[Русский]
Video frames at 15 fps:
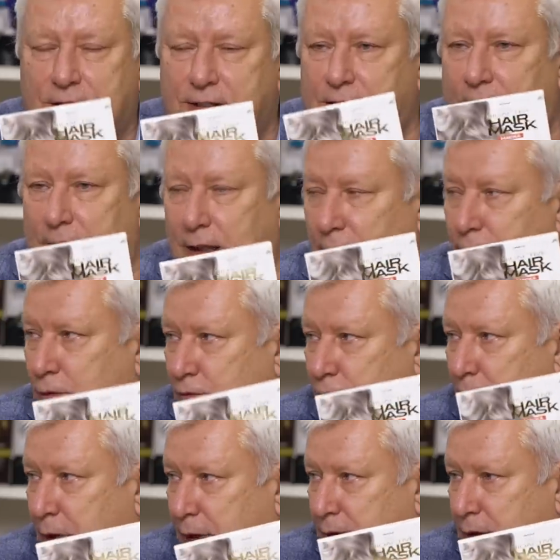останавливают
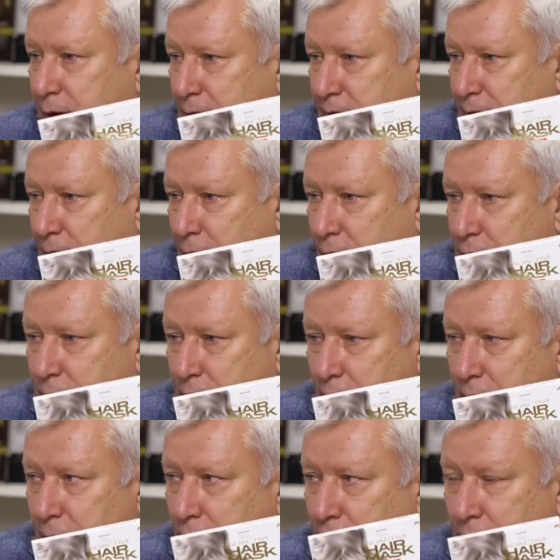выпадение волос.
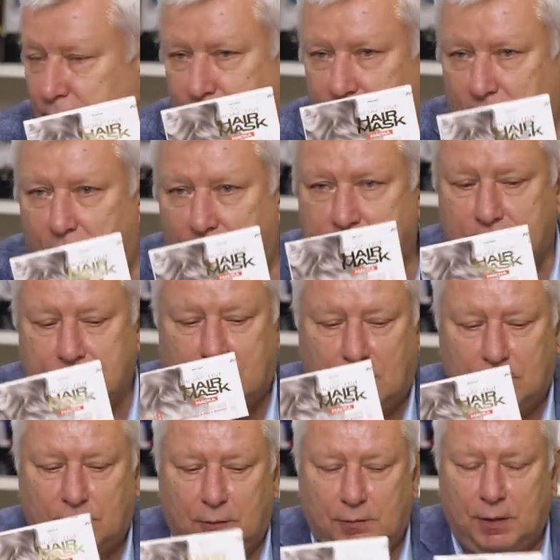12
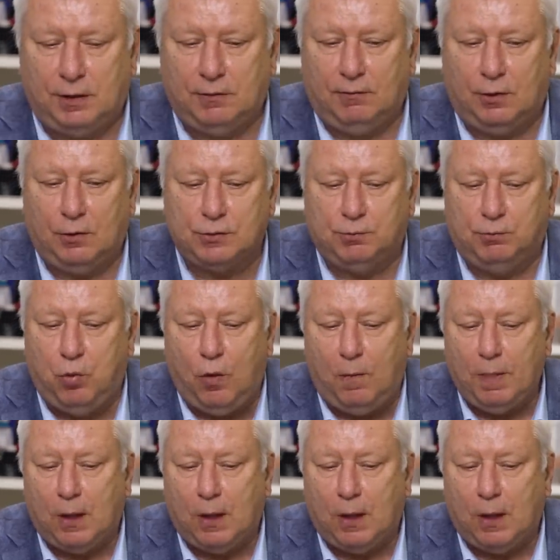останавливают выпадение волос. По